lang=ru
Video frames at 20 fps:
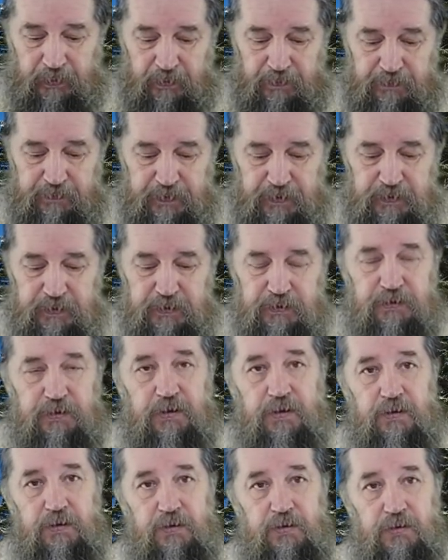
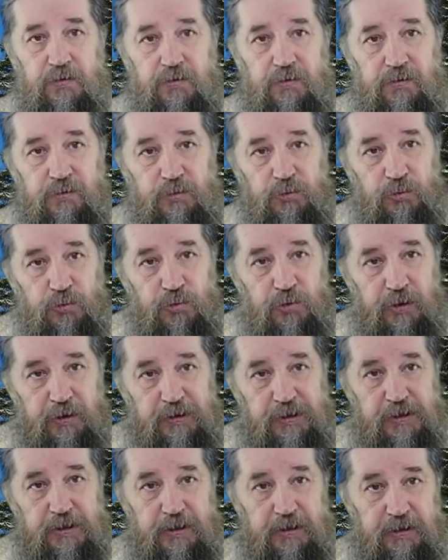видит Духа,
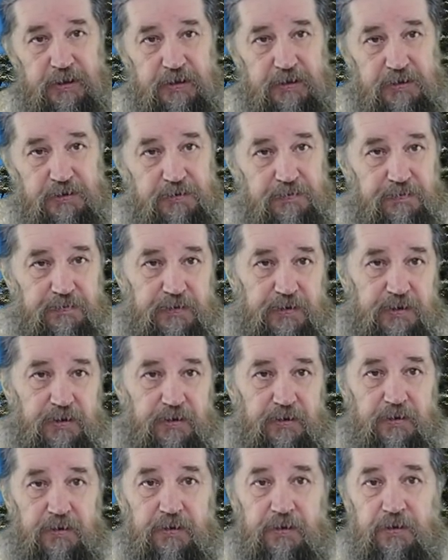сходящего в
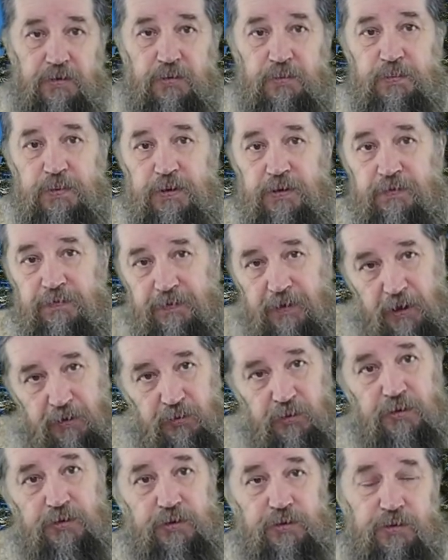виде глубины, в
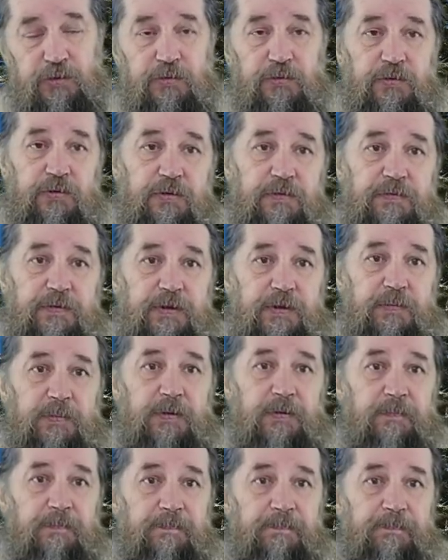какое-то другое время.